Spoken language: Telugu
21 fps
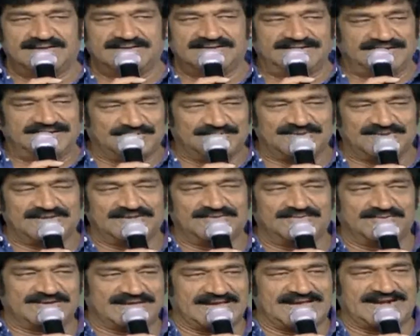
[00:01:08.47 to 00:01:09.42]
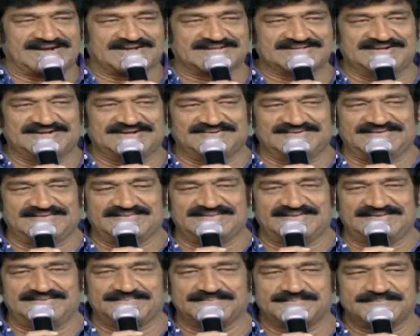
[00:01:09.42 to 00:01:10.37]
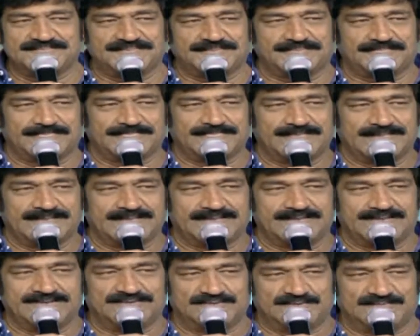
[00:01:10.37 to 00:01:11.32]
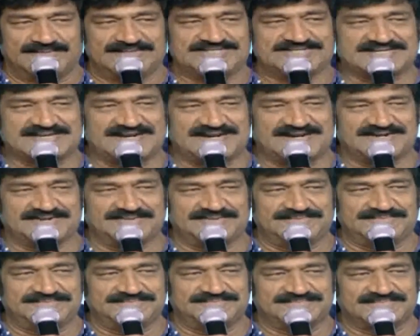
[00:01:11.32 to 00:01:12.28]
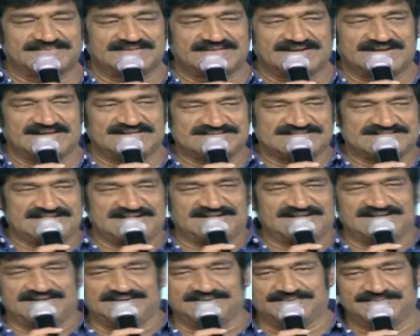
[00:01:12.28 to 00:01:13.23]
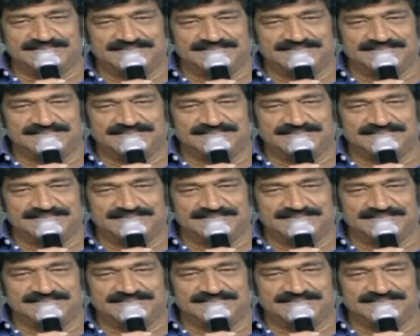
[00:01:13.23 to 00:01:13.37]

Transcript: నేను కూడా ఒక క్యారెక్టర్ చేయడం అయింది ఓ మంచి క్యారెక్టరు రాజ్ కిరణ్ గారు